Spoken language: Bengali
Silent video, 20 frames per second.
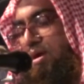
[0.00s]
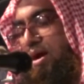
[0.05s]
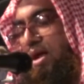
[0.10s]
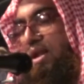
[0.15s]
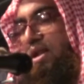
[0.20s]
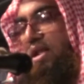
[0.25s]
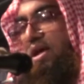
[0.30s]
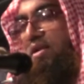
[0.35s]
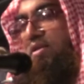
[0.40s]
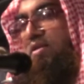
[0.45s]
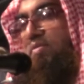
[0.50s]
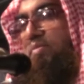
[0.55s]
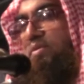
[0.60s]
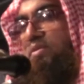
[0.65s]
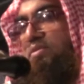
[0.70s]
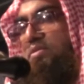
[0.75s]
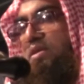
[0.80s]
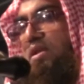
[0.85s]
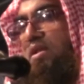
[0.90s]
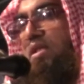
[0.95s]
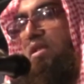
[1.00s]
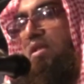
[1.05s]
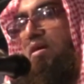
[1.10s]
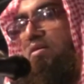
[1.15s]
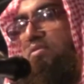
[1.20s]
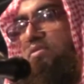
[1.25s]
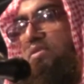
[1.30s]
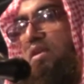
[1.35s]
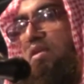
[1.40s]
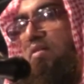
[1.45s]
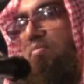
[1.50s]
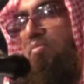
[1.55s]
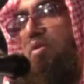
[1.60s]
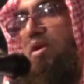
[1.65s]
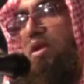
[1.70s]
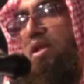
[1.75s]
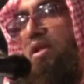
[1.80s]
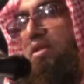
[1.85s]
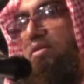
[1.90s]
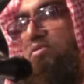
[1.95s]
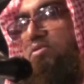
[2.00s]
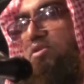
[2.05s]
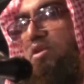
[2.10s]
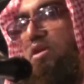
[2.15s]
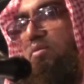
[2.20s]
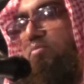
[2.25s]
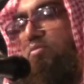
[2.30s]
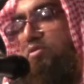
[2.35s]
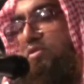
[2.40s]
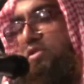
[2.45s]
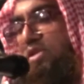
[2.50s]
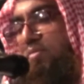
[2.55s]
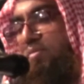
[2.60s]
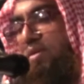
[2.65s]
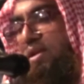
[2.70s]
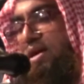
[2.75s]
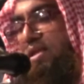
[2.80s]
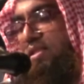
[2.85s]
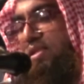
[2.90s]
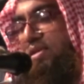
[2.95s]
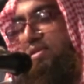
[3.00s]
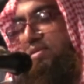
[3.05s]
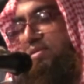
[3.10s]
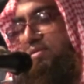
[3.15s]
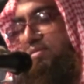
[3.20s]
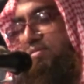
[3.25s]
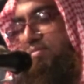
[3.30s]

আল্লাহ নবী সাল্লাহ সাল্লাম বলেন সহি মুসলিমের হাদিস